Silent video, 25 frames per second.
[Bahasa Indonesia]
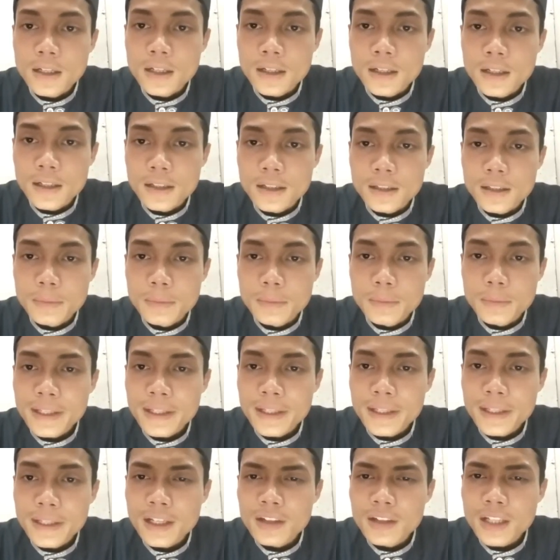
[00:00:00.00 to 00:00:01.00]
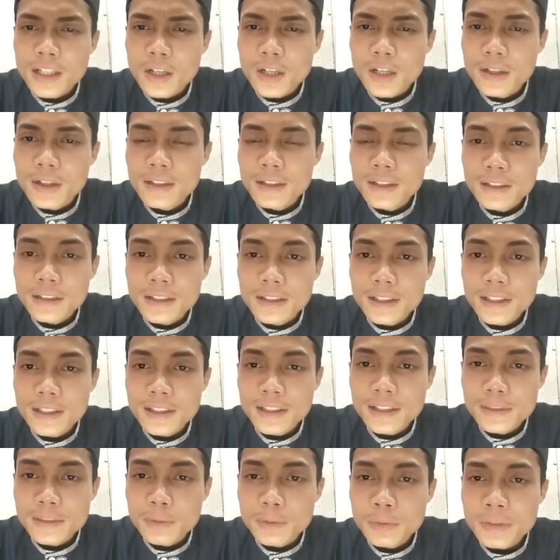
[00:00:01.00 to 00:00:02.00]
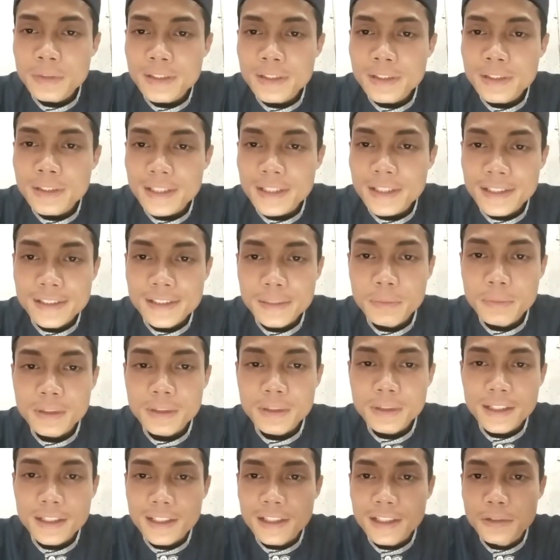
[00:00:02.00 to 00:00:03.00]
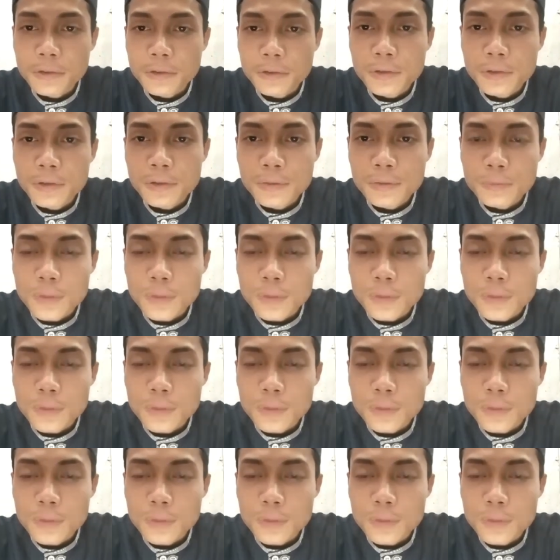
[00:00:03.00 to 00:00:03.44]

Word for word: Uh, baik kawan-kawan, ini sebelumnya saya izin bertanya dulu.